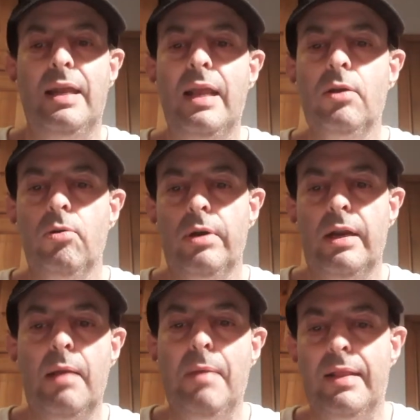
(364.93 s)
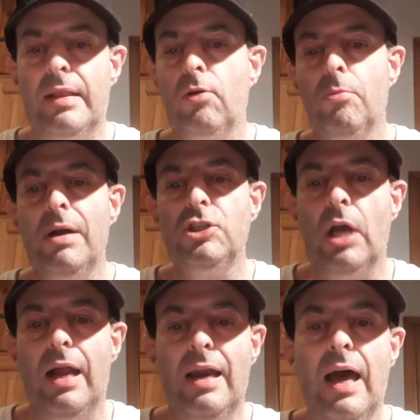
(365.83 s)
Raikkonen e mette gomma
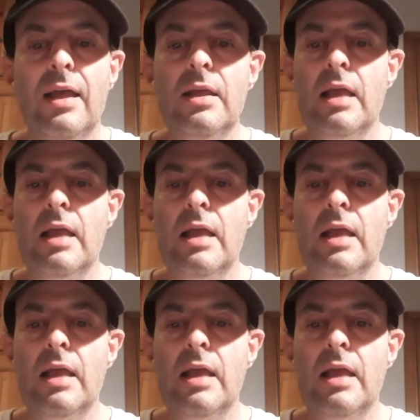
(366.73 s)
gialla,